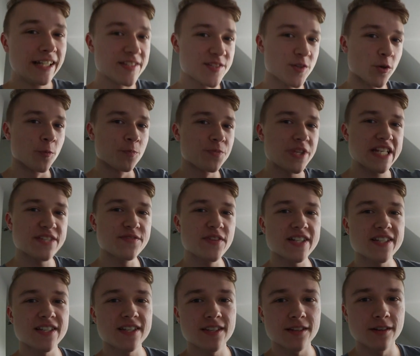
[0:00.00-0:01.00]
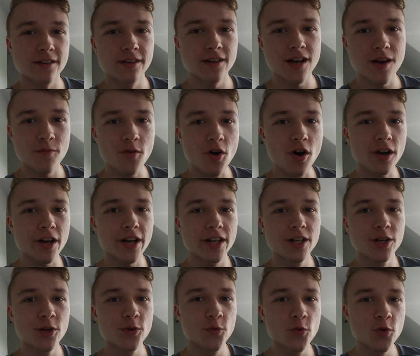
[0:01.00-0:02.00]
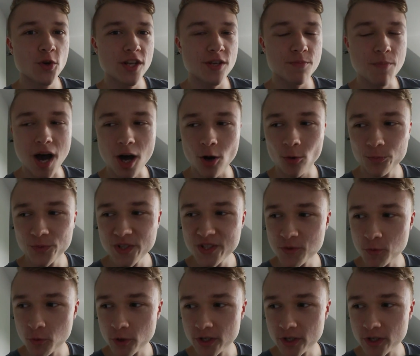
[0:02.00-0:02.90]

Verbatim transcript: So, das, was ich äh, am Wochenende gewöhnlich mache um diese